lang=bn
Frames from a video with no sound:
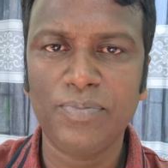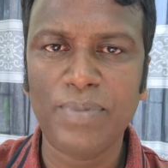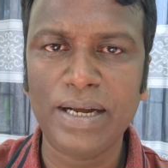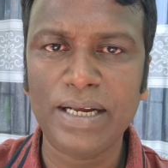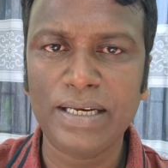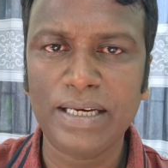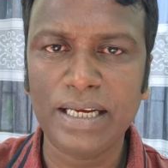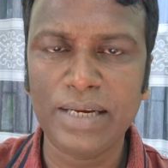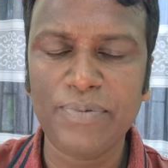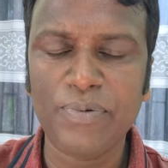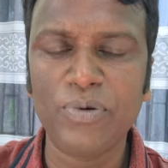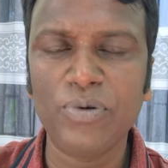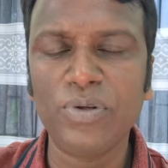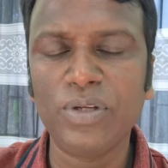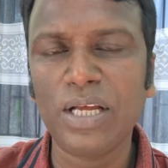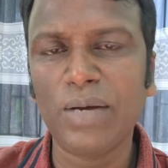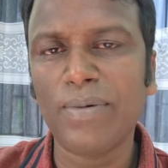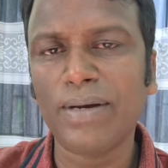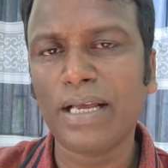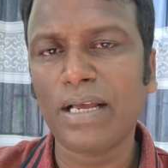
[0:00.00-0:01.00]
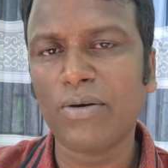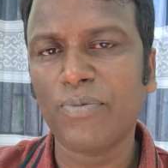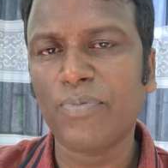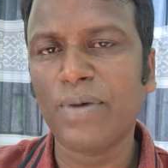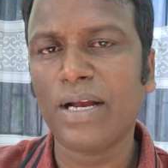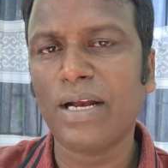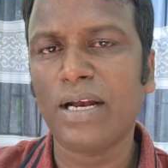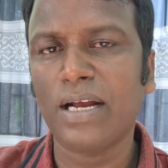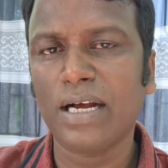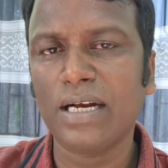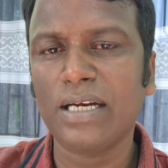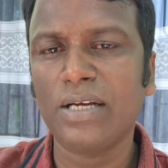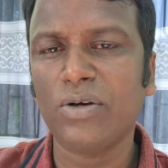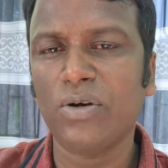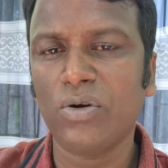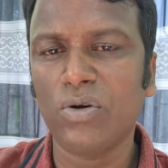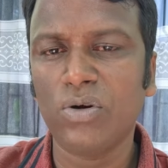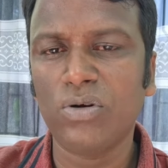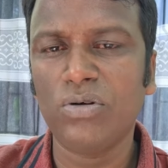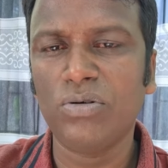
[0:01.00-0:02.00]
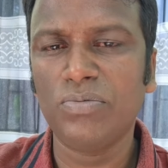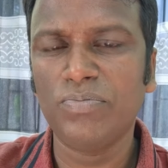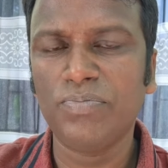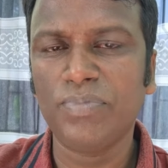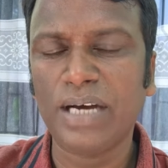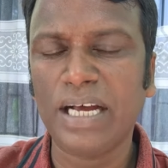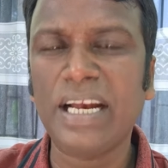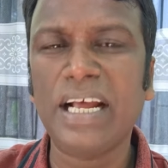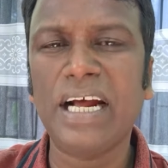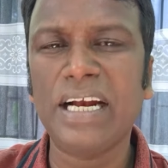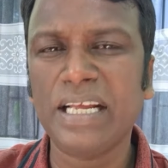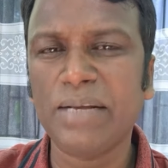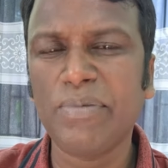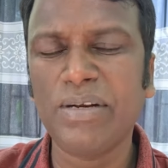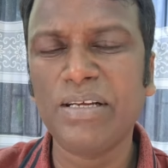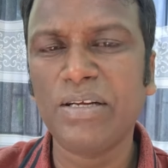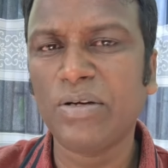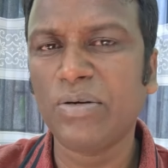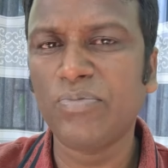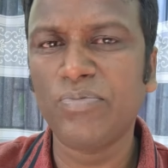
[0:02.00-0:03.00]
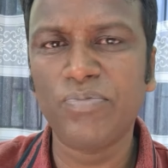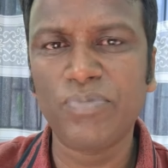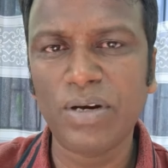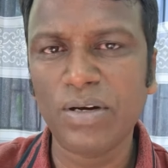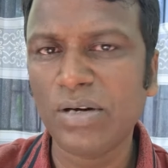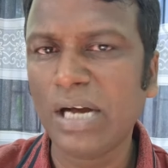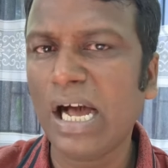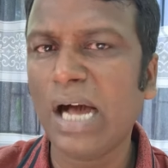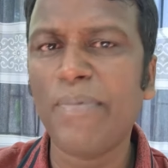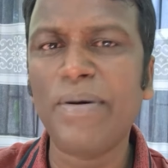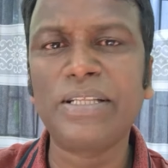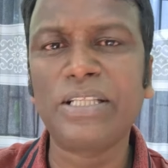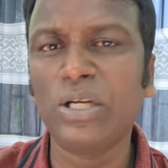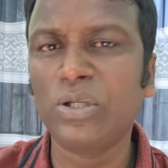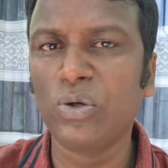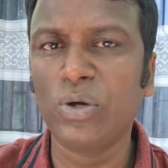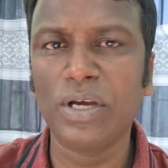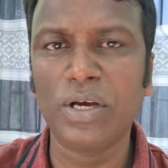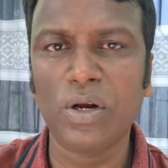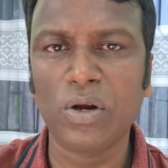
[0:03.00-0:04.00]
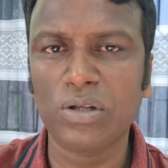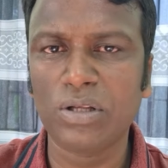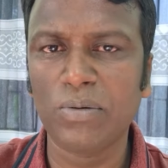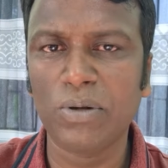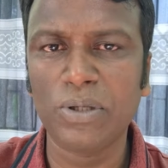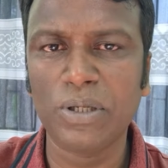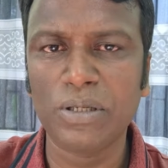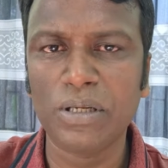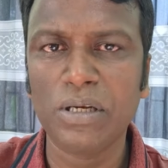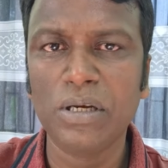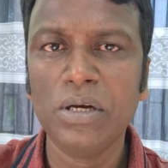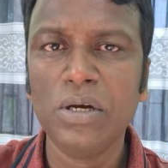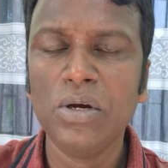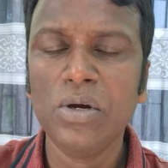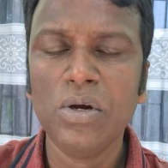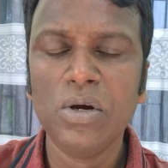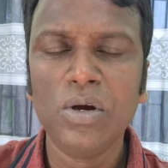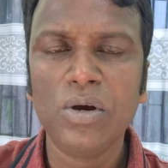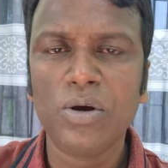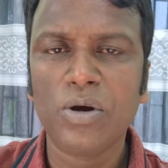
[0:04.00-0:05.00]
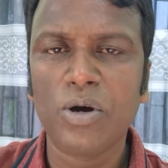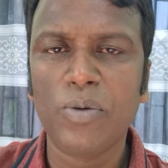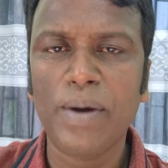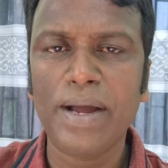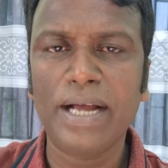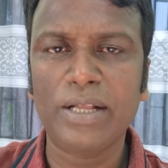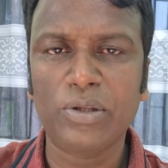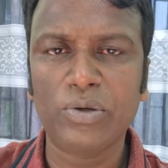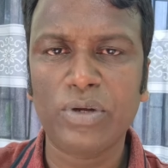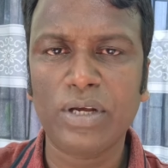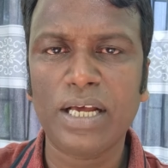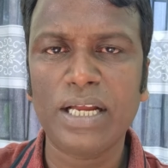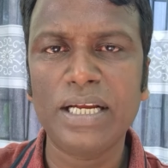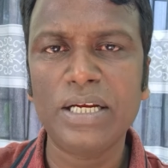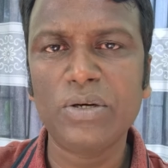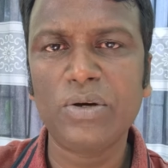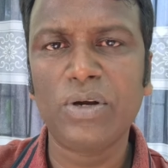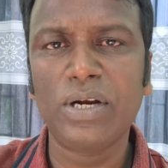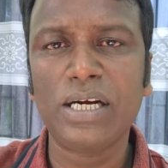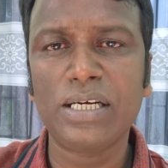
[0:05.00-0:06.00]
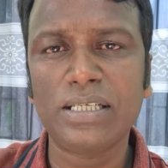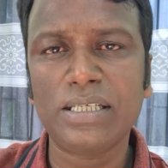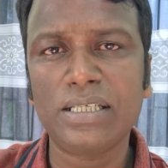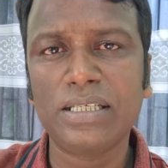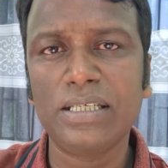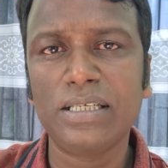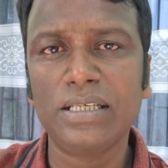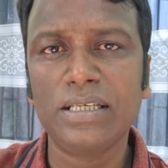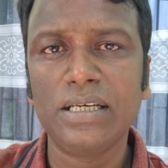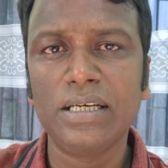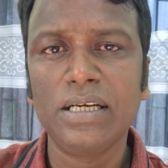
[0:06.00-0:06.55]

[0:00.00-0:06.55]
ভাইটি ফোন দিয়ে আমাকে খুব কান্নাকাটি করলো কান্নাকাটি ভাই মানে আবেগতেত হয়ে গেল কথা বলতে কো ভাই এত টাকা ঋণ করে আসছি